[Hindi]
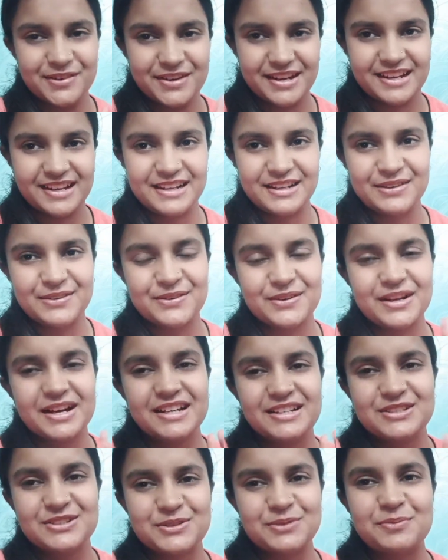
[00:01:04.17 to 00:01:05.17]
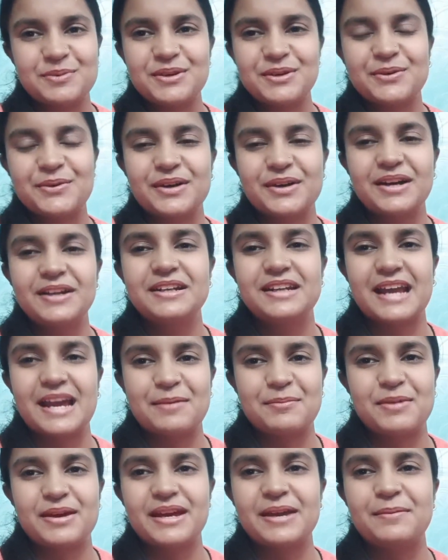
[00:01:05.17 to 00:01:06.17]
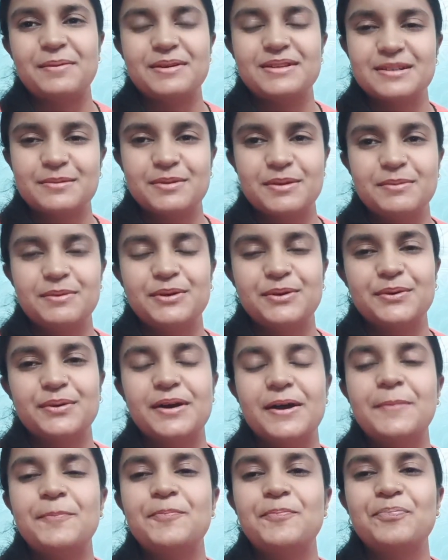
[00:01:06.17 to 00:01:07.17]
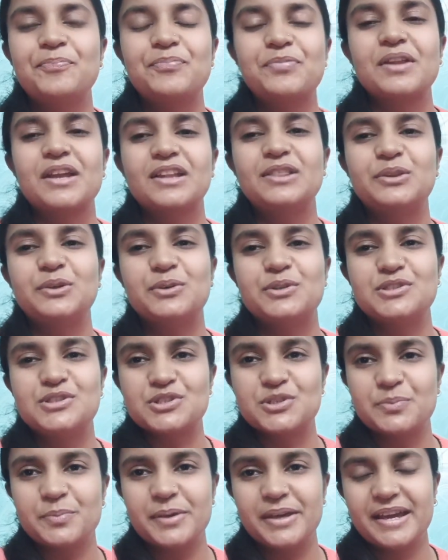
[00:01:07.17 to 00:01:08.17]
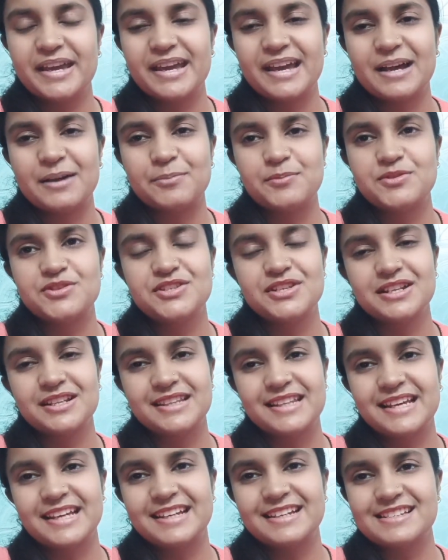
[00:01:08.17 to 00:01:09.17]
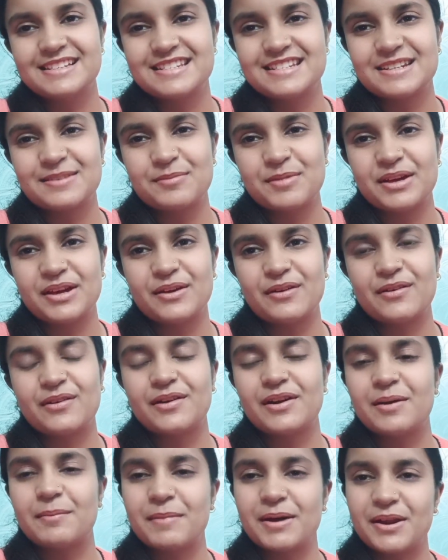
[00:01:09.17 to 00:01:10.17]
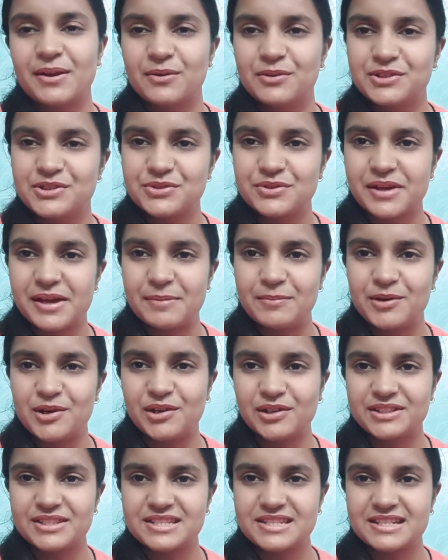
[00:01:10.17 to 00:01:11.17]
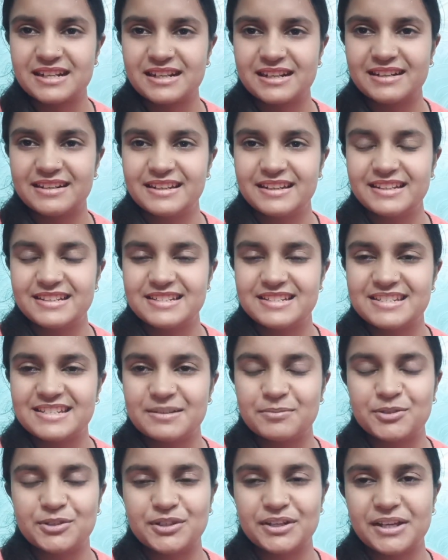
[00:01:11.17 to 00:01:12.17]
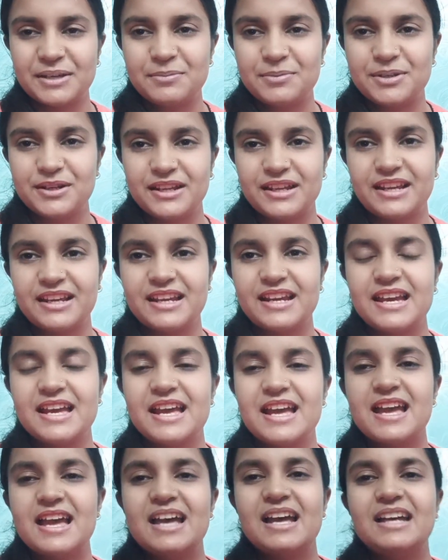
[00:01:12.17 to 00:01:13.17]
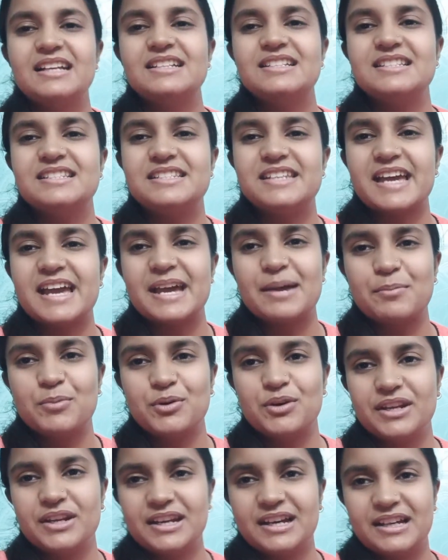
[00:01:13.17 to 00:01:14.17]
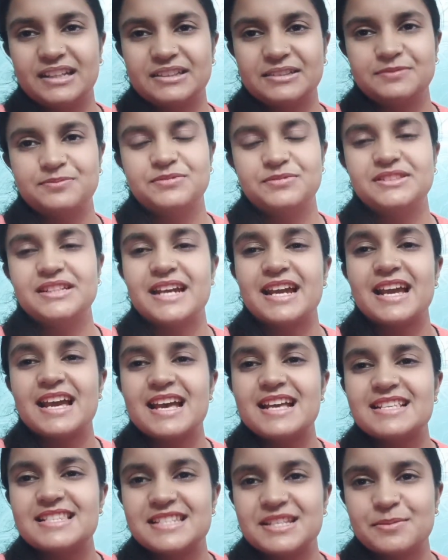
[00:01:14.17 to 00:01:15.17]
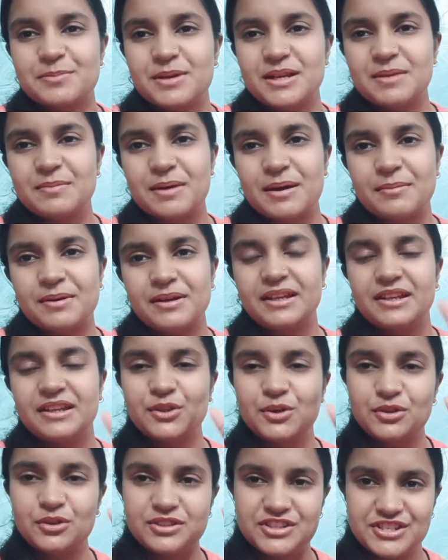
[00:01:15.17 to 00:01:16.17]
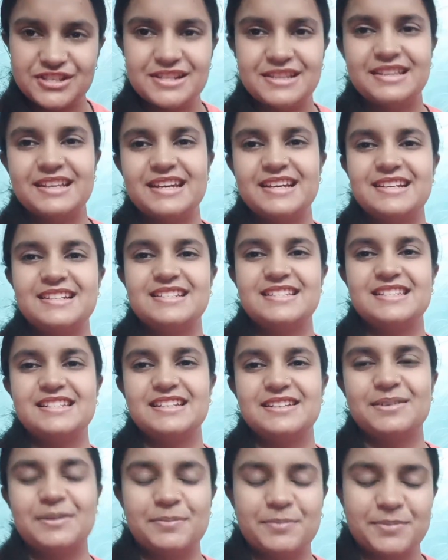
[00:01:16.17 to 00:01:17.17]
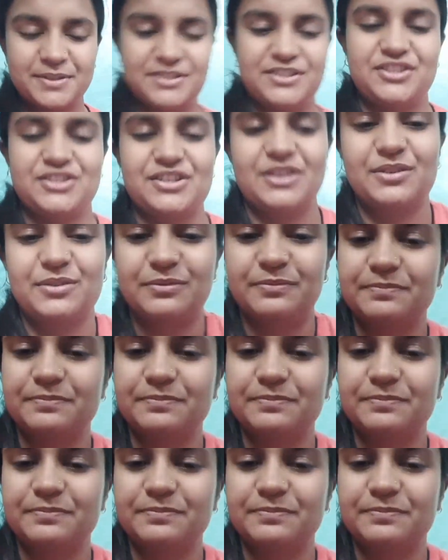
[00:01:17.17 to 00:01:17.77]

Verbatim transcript: रियली होगा जो भी होगा टाइम है अभी जब भी होगा तो जो भी है अब चलता है किचन में और हमारा हो चुका है ब्लॉग स्टार्ट एक चीज़ हम लोग नहीं भूलेंगे जय भोलेनाथ जय सिद्ध बली बाबा की तो चलते हैं किचन में अब चलो